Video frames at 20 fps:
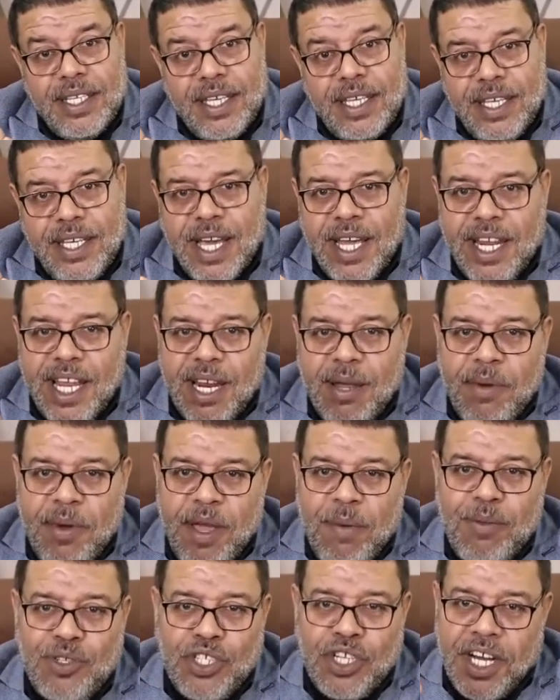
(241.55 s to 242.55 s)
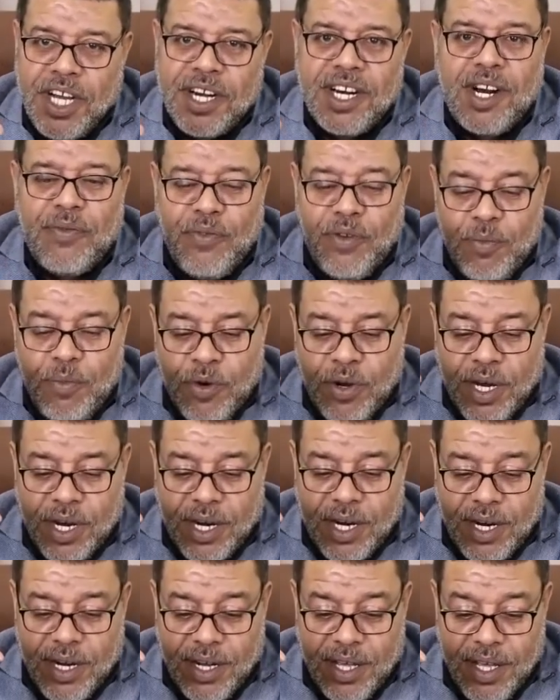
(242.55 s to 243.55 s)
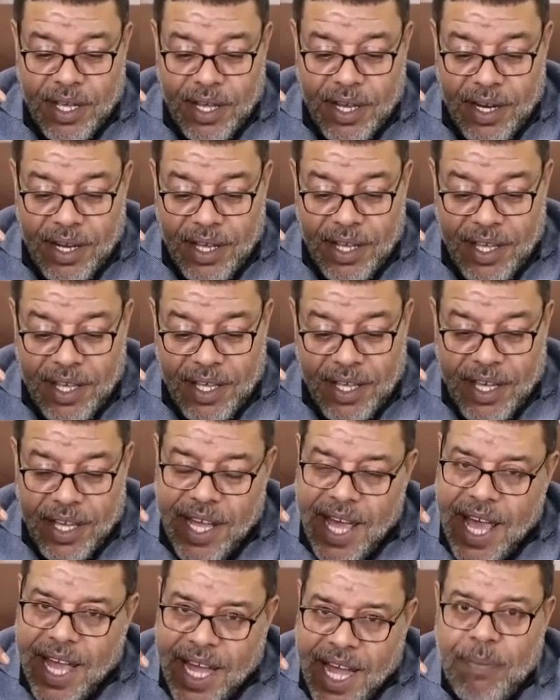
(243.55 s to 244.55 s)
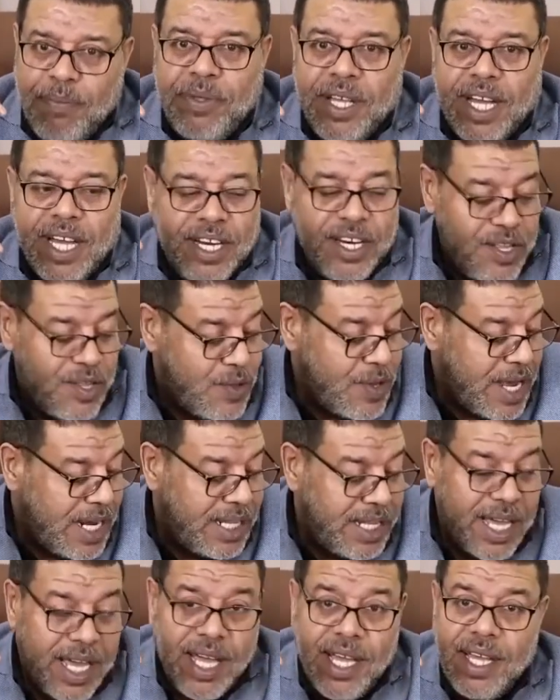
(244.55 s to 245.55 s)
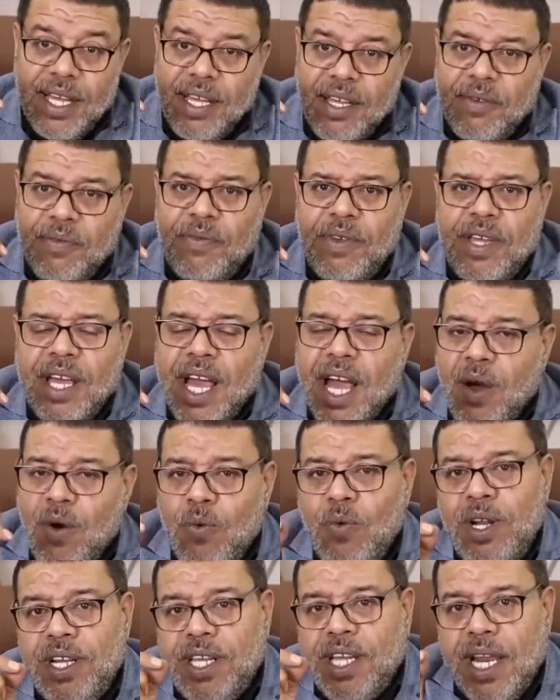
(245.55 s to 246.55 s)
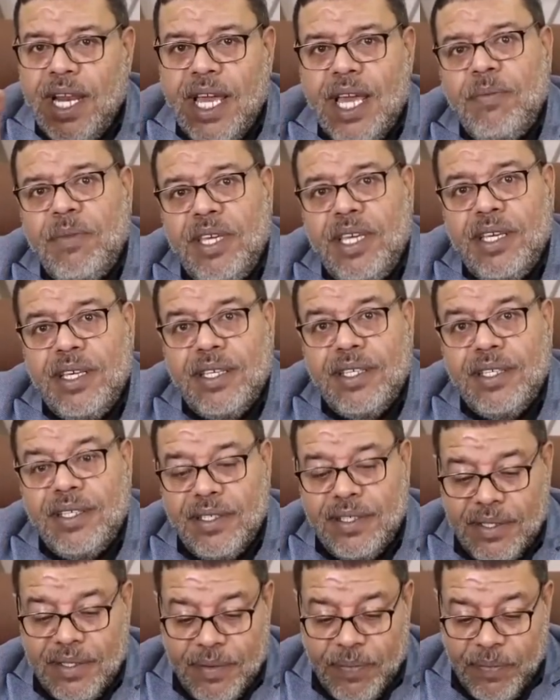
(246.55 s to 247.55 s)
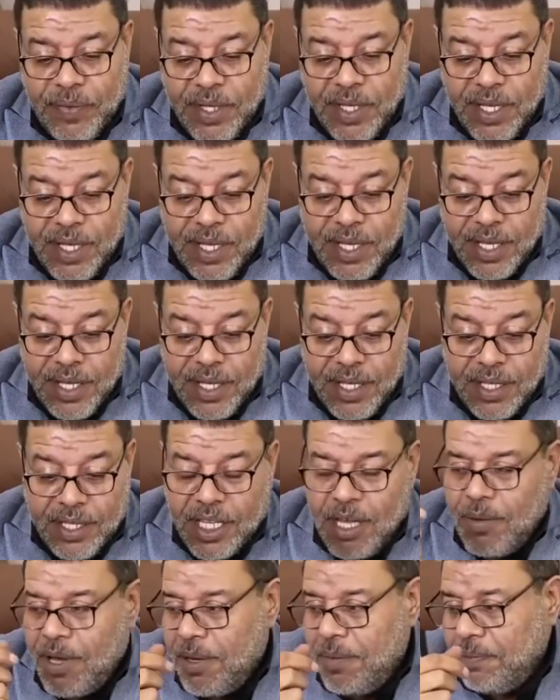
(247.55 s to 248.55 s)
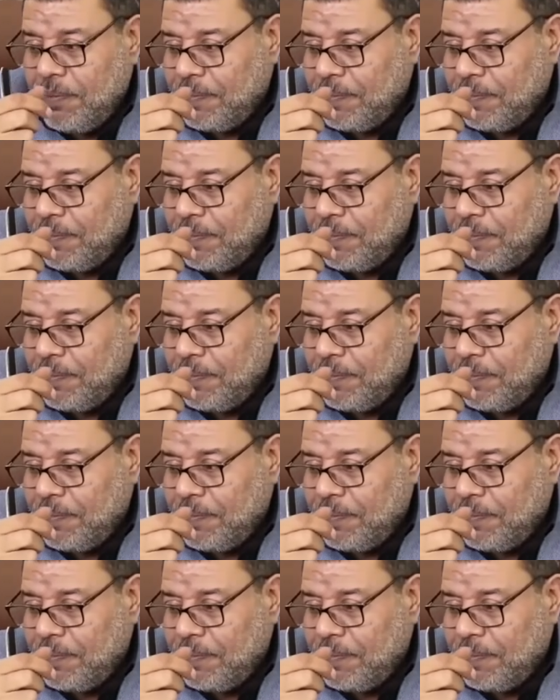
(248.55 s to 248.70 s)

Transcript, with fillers: يعني انا ما بحبش اكرر في المقرر اجابتك عن السؤال ده في اول كلامي تمام